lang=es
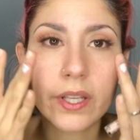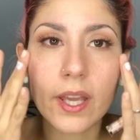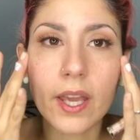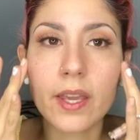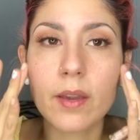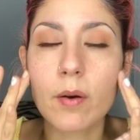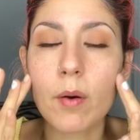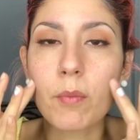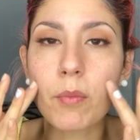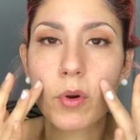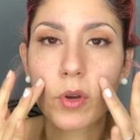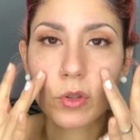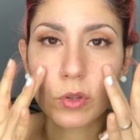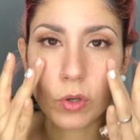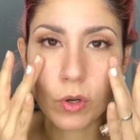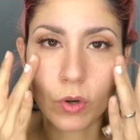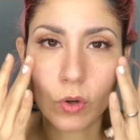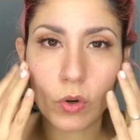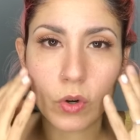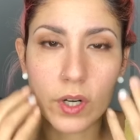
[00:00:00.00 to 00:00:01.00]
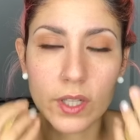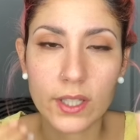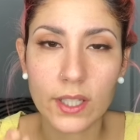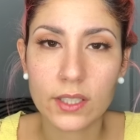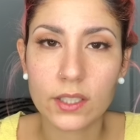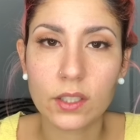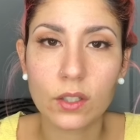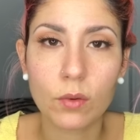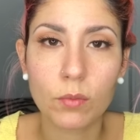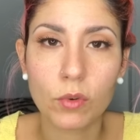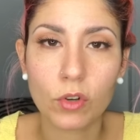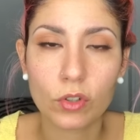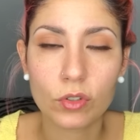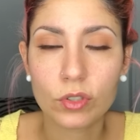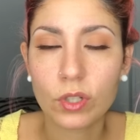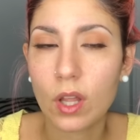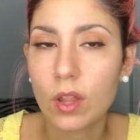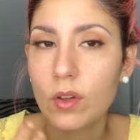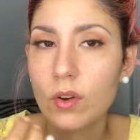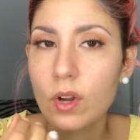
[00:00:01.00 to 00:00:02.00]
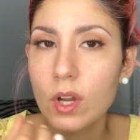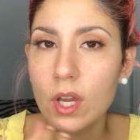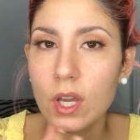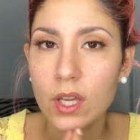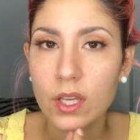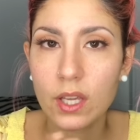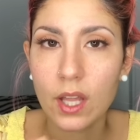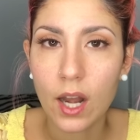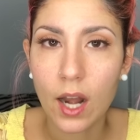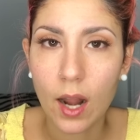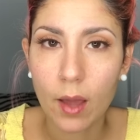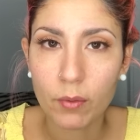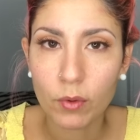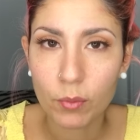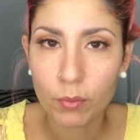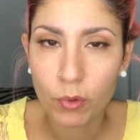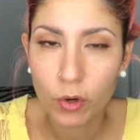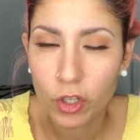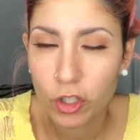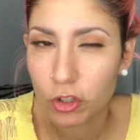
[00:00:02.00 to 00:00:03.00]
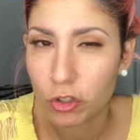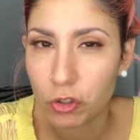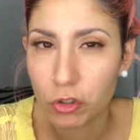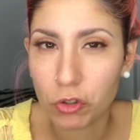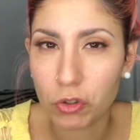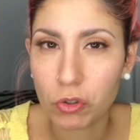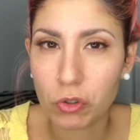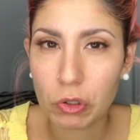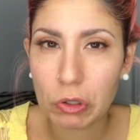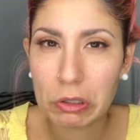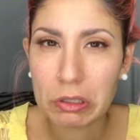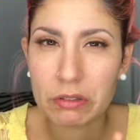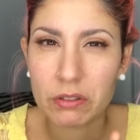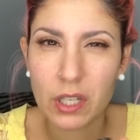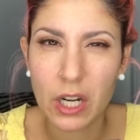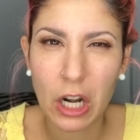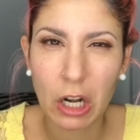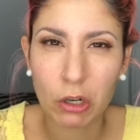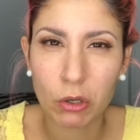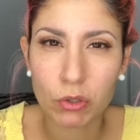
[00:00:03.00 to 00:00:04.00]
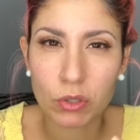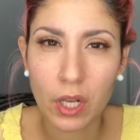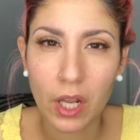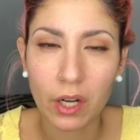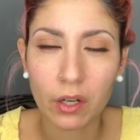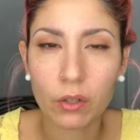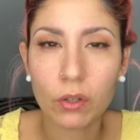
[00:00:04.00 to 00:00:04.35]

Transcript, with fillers: que ya lleva un poquito de colorete así como rosado y el labio un poquito entre rosa y